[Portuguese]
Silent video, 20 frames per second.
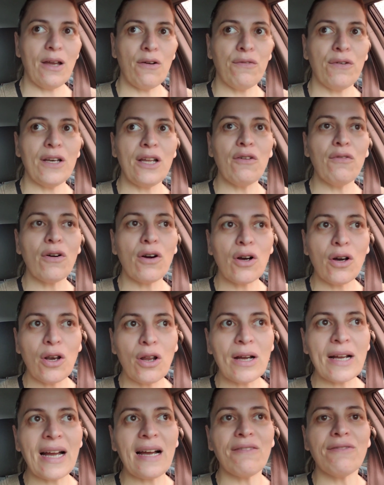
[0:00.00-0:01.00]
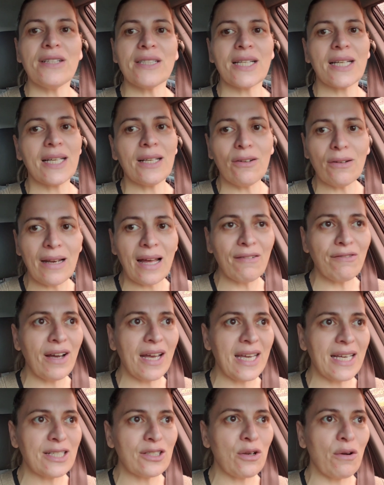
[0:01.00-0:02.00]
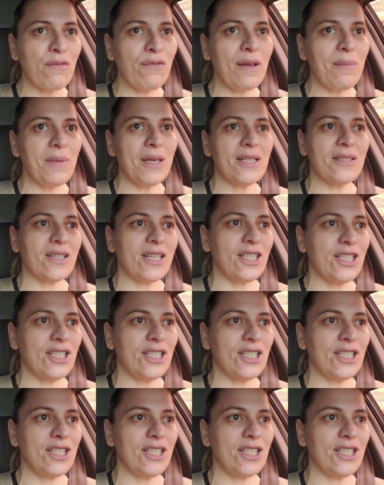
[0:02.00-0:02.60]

eu falei, eu vou colocar, ver se aquilo lá vai resolver mesmo.